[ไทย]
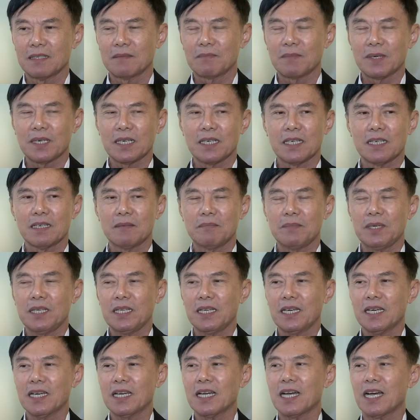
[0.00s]
บังเอิญมี
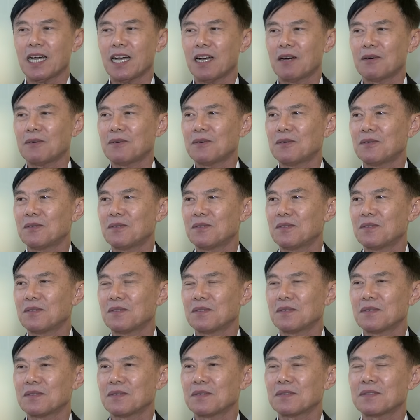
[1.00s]
นักข่าว
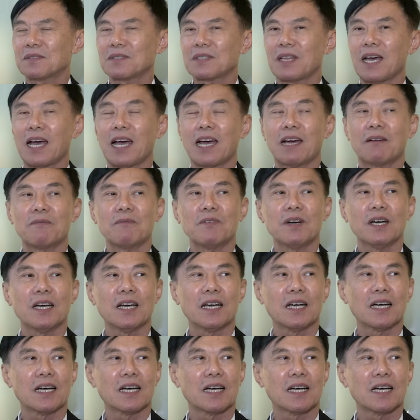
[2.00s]
ถามว่า